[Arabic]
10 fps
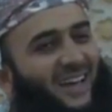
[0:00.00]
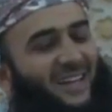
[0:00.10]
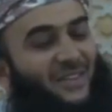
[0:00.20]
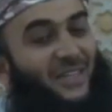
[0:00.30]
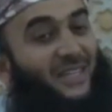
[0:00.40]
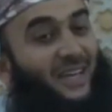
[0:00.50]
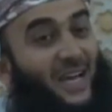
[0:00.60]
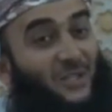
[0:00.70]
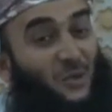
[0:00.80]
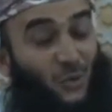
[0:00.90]
الذين
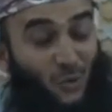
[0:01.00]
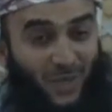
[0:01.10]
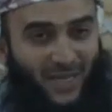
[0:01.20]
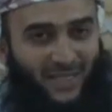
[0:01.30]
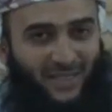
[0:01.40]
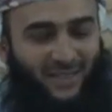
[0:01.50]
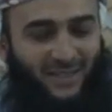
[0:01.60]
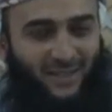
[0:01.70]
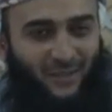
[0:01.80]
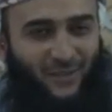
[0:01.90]
غزوا عمان
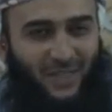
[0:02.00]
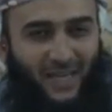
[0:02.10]
في